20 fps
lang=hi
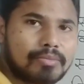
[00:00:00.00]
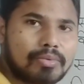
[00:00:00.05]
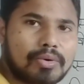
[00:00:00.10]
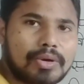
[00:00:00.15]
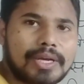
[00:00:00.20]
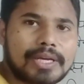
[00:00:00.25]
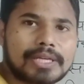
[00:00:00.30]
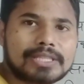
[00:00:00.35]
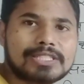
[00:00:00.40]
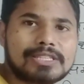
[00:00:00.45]

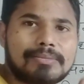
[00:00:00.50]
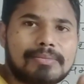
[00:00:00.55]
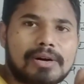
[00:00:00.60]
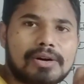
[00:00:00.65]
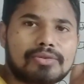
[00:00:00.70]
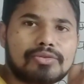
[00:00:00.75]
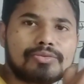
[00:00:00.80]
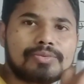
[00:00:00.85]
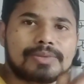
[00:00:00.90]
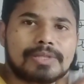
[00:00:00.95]
वो एक
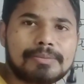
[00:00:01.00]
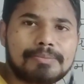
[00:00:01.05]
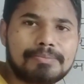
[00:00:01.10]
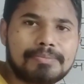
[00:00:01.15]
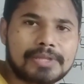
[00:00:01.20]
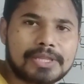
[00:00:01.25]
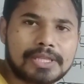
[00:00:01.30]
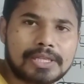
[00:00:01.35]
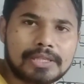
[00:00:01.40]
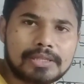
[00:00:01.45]
समान रूप से
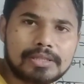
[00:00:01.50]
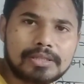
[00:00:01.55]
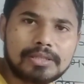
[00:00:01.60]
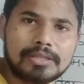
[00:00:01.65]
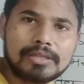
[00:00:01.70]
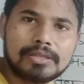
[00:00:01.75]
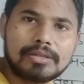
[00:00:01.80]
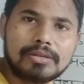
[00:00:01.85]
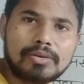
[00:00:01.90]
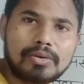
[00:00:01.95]
वितरित
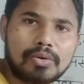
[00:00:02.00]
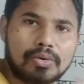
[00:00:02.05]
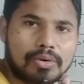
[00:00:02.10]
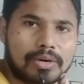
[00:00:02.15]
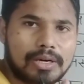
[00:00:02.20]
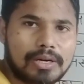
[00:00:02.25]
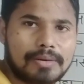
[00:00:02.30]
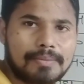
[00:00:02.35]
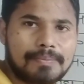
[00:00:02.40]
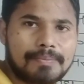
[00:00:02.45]

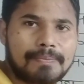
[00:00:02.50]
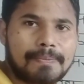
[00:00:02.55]
होगा